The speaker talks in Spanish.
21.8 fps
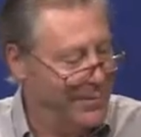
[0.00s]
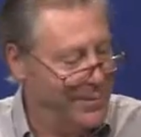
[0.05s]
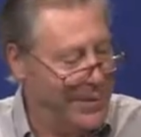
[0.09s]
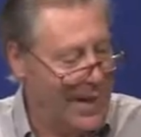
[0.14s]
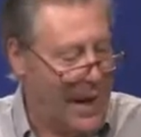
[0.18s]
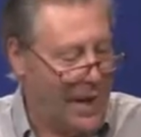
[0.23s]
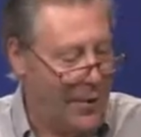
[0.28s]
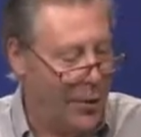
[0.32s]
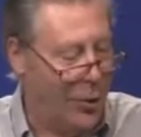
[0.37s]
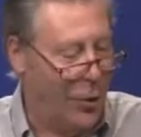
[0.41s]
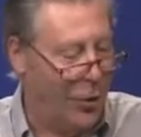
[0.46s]

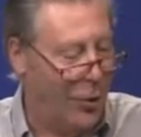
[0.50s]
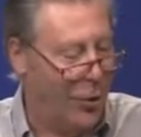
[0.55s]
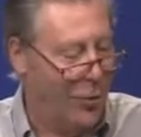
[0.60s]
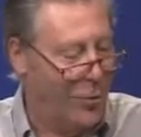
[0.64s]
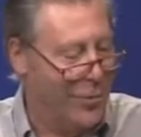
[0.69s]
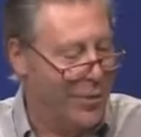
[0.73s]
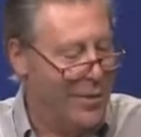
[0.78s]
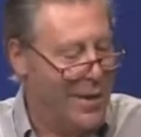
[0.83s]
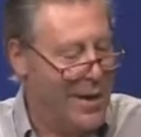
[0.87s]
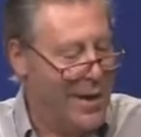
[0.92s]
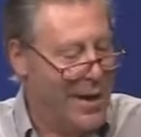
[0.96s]

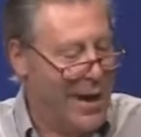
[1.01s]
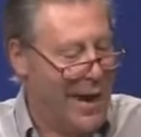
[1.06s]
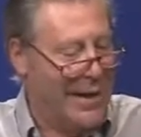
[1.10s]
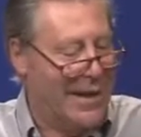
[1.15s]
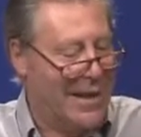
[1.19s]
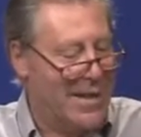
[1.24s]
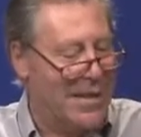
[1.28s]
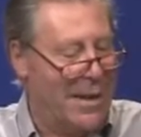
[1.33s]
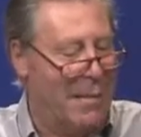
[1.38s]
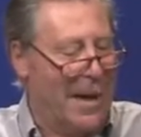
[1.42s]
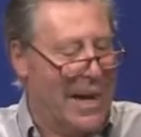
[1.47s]
ladrón,
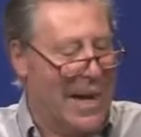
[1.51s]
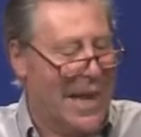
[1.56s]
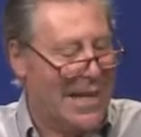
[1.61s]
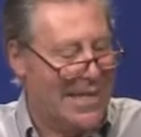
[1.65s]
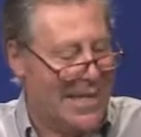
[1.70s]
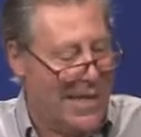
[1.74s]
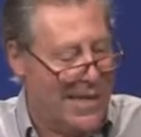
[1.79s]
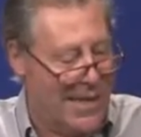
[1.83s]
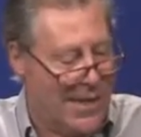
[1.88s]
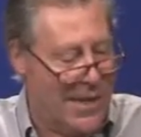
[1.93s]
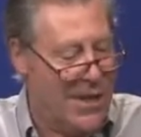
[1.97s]
al que llaman
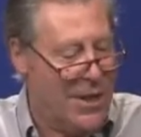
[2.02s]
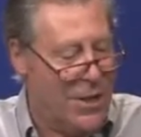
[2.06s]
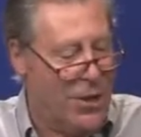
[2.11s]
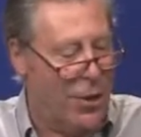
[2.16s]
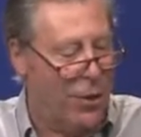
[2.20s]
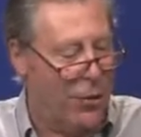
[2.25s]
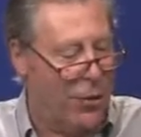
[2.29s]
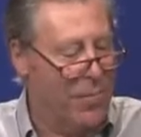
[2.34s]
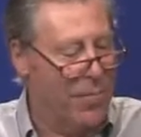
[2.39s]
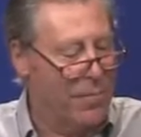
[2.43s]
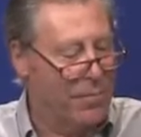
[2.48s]

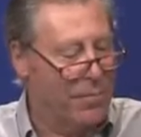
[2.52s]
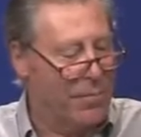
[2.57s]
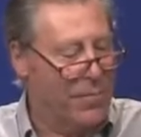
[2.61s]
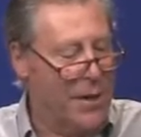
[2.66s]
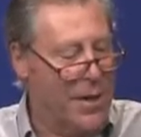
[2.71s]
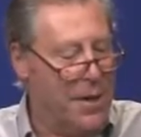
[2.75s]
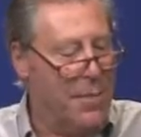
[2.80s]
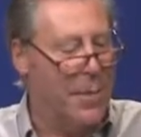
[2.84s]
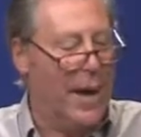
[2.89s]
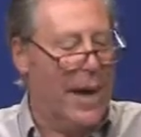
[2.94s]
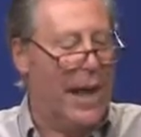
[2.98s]
asesino,
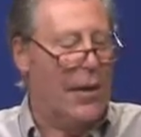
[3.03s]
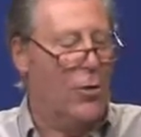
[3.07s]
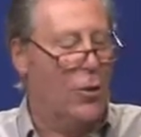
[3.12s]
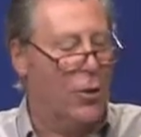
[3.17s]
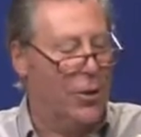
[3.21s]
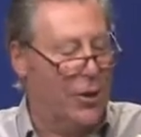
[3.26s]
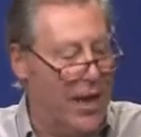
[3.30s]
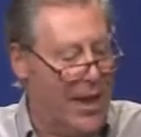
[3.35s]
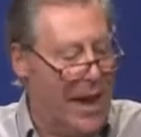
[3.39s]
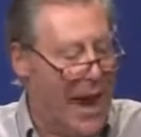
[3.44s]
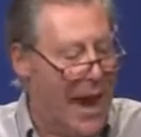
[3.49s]
y van a
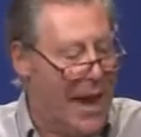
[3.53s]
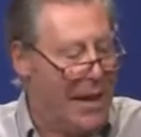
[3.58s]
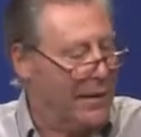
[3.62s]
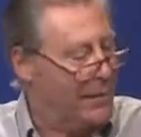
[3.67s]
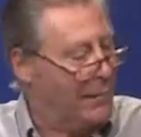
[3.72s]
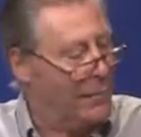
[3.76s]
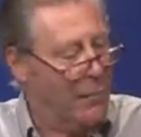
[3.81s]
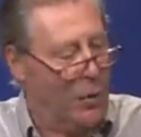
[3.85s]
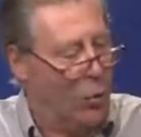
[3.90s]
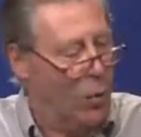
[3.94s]
condenar.